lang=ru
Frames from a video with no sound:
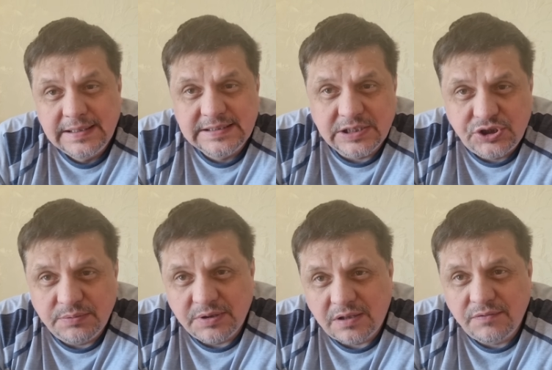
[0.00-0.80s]

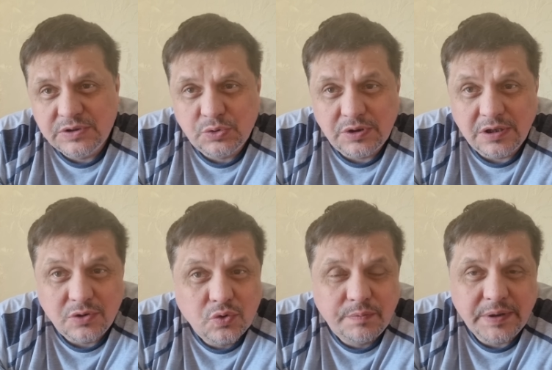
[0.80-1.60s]
зачем этот высокий
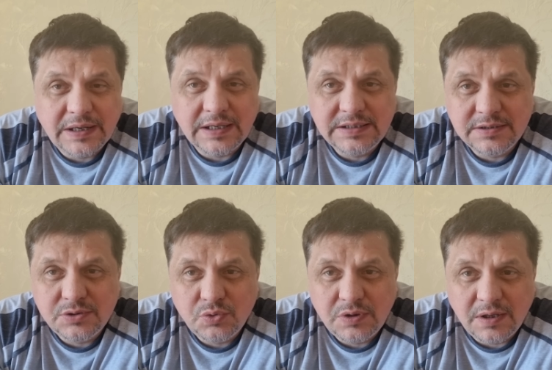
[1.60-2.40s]
дух приходил
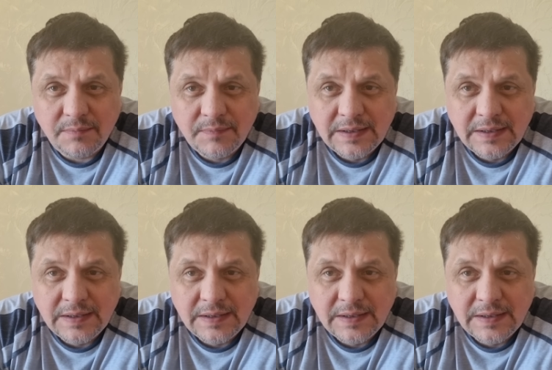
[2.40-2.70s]
сюда –